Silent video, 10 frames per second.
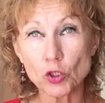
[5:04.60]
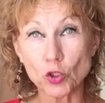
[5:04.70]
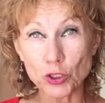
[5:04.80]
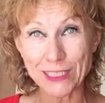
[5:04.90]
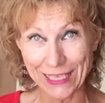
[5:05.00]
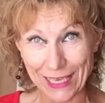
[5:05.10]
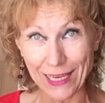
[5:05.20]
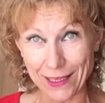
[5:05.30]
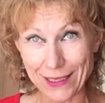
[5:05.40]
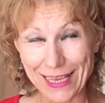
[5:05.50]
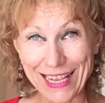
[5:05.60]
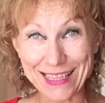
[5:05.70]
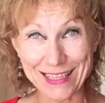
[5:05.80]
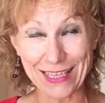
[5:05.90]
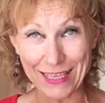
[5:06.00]
nos quiere a
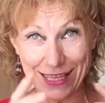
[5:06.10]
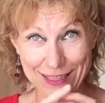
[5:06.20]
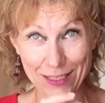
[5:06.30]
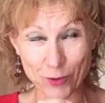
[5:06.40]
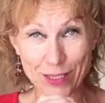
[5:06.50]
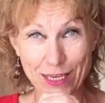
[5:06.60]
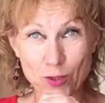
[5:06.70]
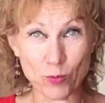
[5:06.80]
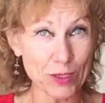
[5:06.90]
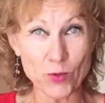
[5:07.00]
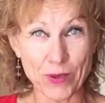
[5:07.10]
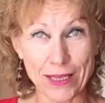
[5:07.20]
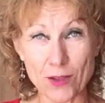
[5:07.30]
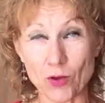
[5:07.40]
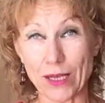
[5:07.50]
los seres humanos
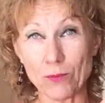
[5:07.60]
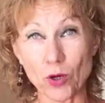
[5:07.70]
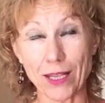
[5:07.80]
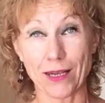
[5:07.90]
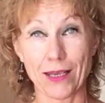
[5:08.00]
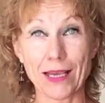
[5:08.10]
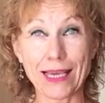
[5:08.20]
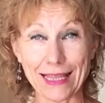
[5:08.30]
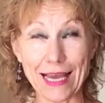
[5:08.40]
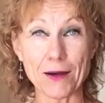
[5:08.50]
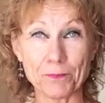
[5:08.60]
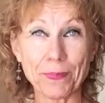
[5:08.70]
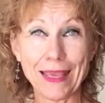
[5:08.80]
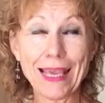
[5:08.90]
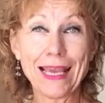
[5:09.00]
para eso, la mujer que da
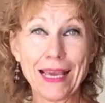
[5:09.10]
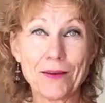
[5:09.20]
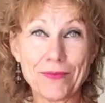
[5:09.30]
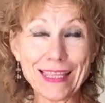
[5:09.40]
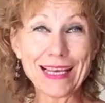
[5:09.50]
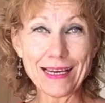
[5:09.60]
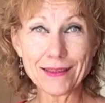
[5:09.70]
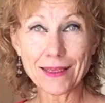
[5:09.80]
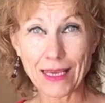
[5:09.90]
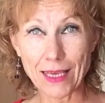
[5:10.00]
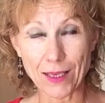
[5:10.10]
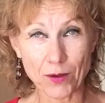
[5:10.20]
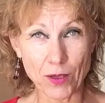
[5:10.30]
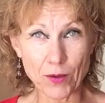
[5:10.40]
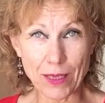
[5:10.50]
vida
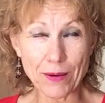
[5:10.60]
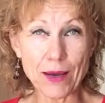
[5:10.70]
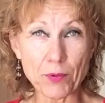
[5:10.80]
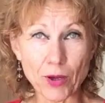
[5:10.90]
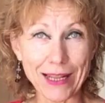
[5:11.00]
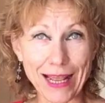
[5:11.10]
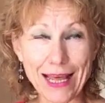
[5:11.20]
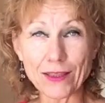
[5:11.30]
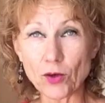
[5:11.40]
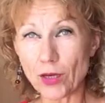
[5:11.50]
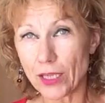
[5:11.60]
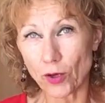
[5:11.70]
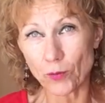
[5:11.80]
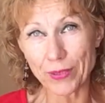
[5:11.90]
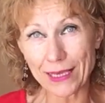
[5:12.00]
que, que, va procreando
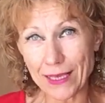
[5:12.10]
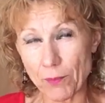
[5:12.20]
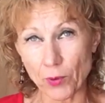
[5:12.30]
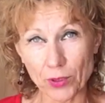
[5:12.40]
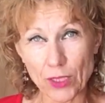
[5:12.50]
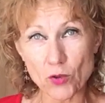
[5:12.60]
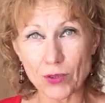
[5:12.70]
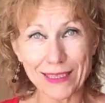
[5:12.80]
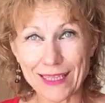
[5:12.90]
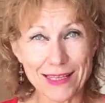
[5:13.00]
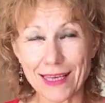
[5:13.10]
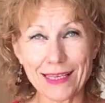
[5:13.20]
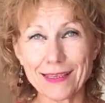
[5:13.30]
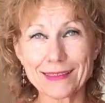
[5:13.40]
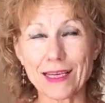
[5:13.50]
el hombre que aporta su genética,
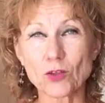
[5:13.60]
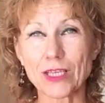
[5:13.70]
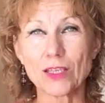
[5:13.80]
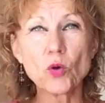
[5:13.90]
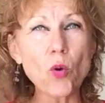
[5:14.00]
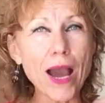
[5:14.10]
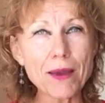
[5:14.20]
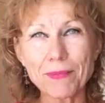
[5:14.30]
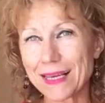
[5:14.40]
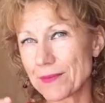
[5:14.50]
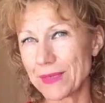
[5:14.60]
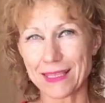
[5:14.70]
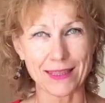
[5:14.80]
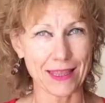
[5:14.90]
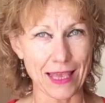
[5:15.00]
ya está, o sea, no hay más
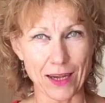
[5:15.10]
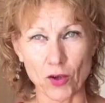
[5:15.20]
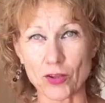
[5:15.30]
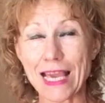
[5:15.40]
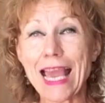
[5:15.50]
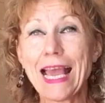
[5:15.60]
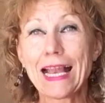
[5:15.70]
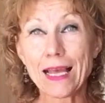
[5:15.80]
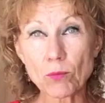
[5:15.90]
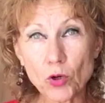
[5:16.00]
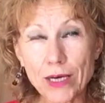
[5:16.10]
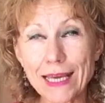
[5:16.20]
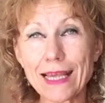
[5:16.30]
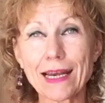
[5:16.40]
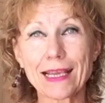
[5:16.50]
misterios. La
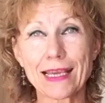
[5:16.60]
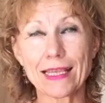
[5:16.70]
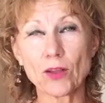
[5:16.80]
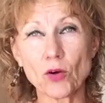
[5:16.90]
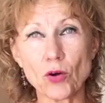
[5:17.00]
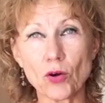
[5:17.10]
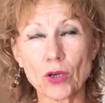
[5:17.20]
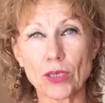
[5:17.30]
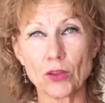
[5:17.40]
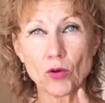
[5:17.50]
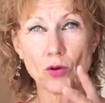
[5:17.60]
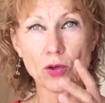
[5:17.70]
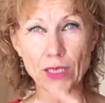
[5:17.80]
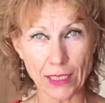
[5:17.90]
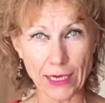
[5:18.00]
mujer que no,
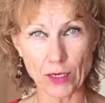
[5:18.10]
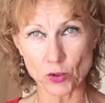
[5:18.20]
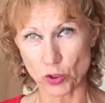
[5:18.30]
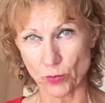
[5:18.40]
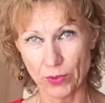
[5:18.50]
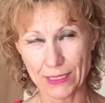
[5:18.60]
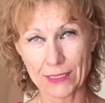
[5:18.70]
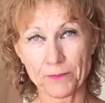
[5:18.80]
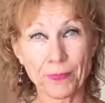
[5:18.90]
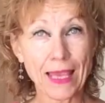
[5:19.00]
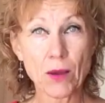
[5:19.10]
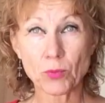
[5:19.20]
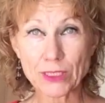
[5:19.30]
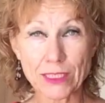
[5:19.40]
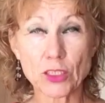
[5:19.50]
no quiere a los hombres,
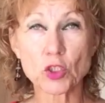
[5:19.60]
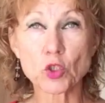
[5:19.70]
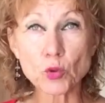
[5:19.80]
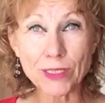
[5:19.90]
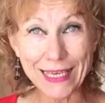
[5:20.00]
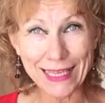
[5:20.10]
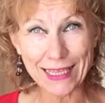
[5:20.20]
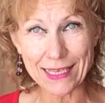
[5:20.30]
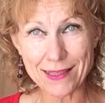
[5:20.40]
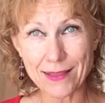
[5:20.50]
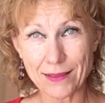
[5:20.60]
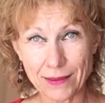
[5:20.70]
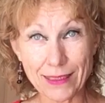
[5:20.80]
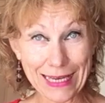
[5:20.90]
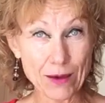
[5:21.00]
pues sus genes
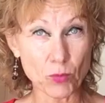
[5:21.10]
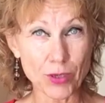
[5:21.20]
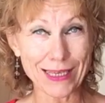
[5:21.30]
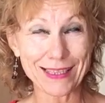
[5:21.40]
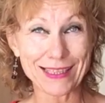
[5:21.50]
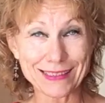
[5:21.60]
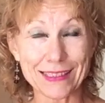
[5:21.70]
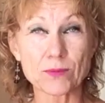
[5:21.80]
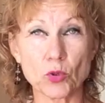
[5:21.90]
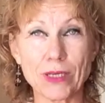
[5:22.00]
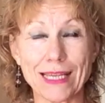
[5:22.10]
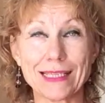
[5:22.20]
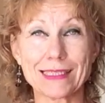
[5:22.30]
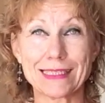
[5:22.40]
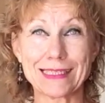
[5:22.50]
de la mujer, de estas
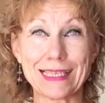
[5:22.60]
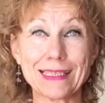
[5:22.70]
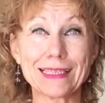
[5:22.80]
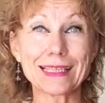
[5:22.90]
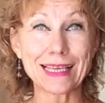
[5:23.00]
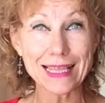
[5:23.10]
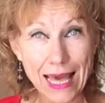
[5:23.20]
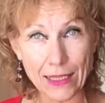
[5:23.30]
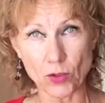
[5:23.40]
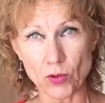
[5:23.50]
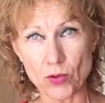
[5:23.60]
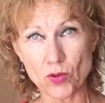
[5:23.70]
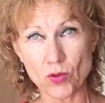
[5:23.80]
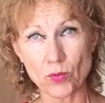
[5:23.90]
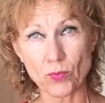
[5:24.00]
mujeres, están
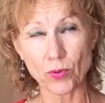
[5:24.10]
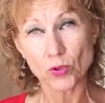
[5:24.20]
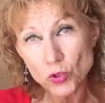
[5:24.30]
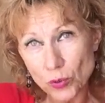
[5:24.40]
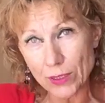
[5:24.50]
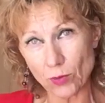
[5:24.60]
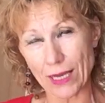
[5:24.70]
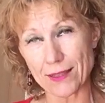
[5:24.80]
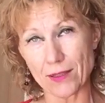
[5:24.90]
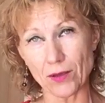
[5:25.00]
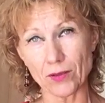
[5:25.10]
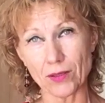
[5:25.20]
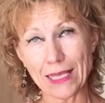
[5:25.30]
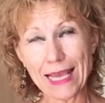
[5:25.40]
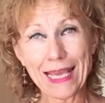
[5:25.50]
dañados por su educación.